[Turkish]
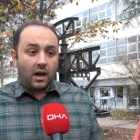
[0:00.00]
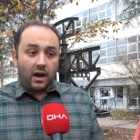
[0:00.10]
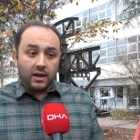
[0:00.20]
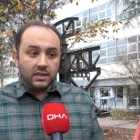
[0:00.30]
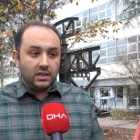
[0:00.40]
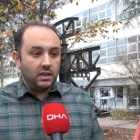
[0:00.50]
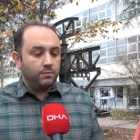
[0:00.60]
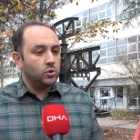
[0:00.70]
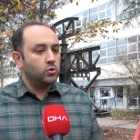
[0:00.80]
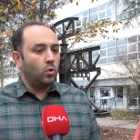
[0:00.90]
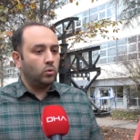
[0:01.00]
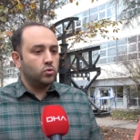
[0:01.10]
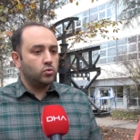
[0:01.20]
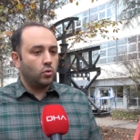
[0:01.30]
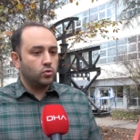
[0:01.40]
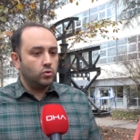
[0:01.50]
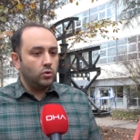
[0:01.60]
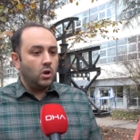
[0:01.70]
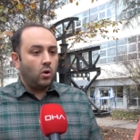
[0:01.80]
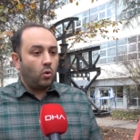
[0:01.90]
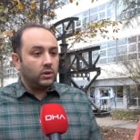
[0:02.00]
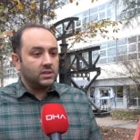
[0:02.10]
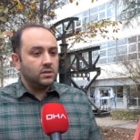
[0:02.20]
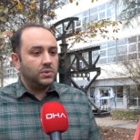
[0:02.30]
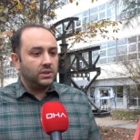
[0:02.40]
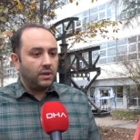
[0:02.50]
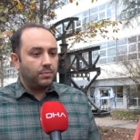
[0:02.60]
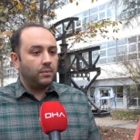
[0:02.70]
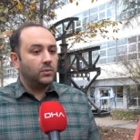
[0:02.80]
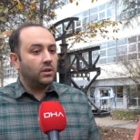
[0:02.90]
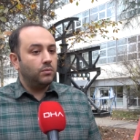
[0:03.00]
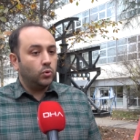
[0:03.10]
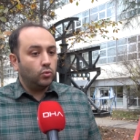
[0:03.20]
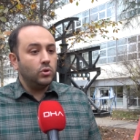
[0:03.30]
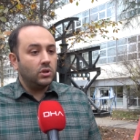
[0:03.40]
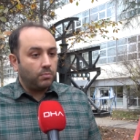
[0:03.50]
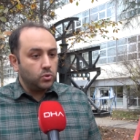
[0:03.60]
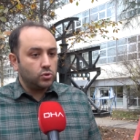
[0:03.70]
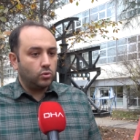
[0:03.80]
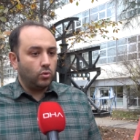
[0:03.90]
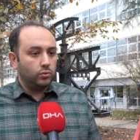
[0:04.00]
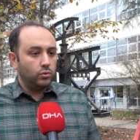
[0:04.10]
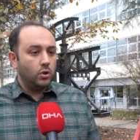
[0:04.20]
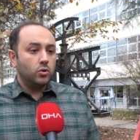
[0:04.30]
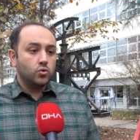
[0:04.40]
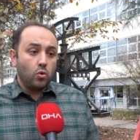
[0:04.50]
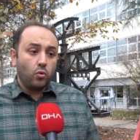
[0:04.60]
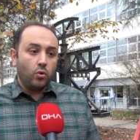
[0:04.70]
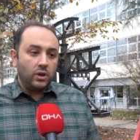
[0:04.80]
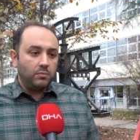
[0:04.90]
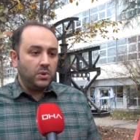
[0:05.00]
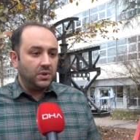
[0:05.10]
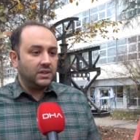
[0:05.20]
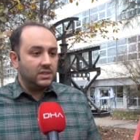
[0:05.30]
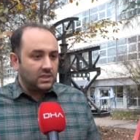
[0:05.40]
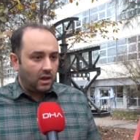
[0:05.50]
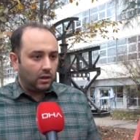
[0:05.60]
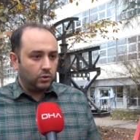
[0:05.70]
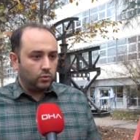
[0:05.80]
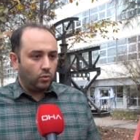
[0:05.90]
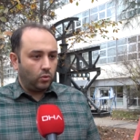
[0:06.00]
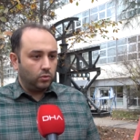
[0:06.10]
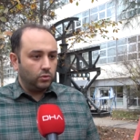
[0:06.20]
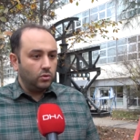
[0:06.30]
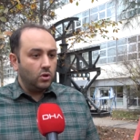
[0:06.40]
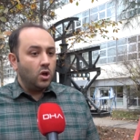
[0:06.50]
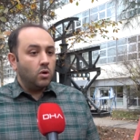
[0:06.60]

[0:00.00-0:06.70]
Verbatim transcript: hangi ilimizde olursa olsun olası bir depremdeki bütün yapı stoğunun çok önemli önemli bir risk altında olduğunu,